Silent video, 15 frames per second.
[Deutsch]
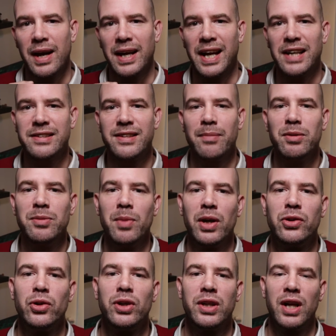Jetzt habe ich mir
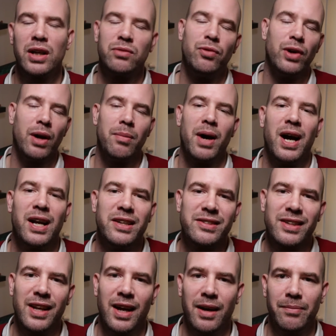natürlich gedacht, wunderbar, alles
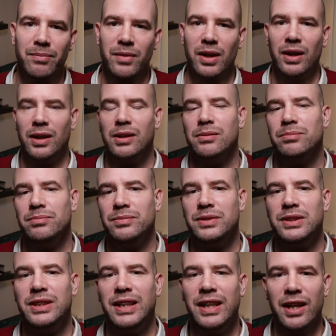klar. Ähm,
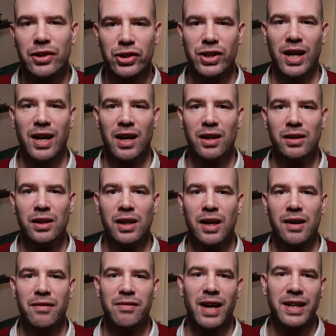die Hersteller
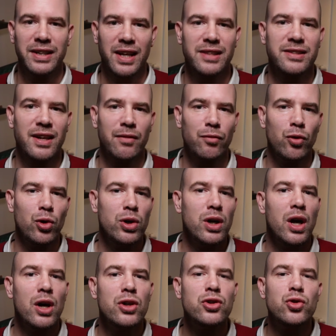werden das ja wohl
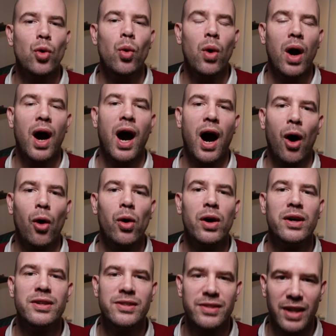so auch
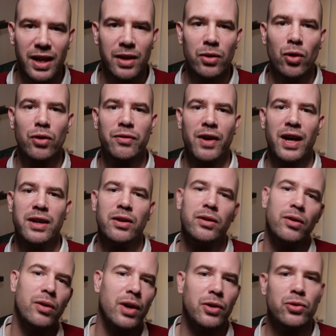sehen und
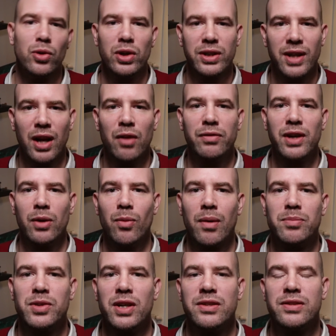werden natürlich dann auf ihren
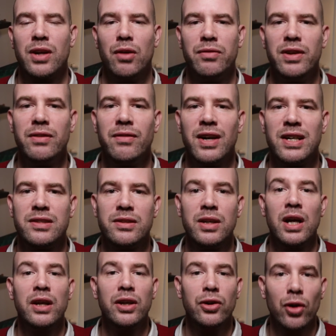Websites darauf hinweisen.
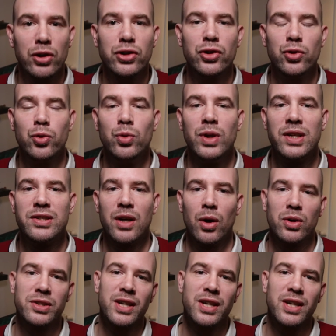Die Deutschen tun das auch.